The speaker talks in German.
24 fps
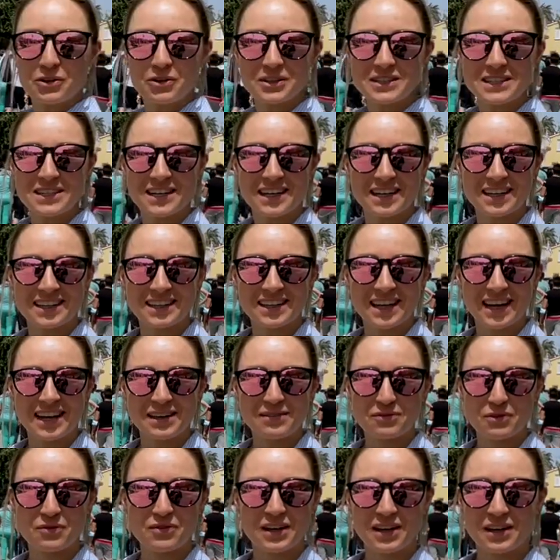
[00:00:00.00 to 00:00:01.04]
Gott sei Dank nicht dahin,
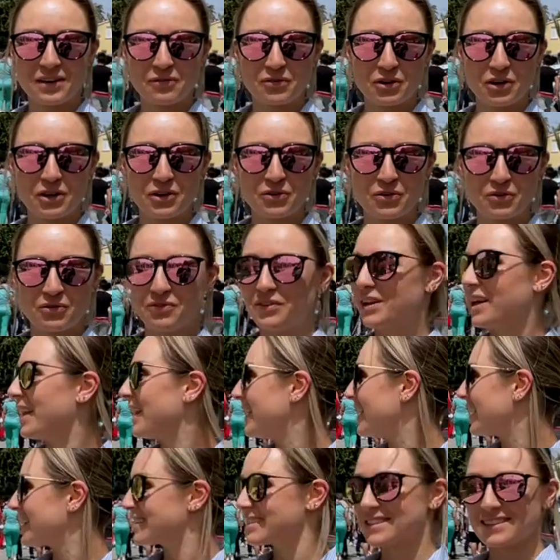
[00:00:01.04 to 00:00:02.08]
wo wir hin wollen und wir gehen
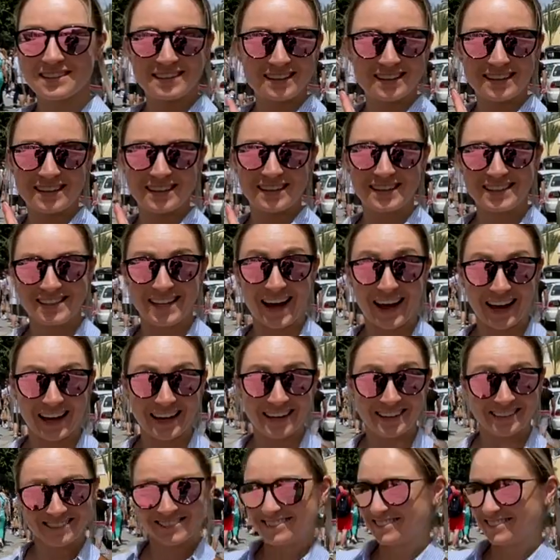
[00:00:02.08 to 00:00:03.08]
jetzt da rein.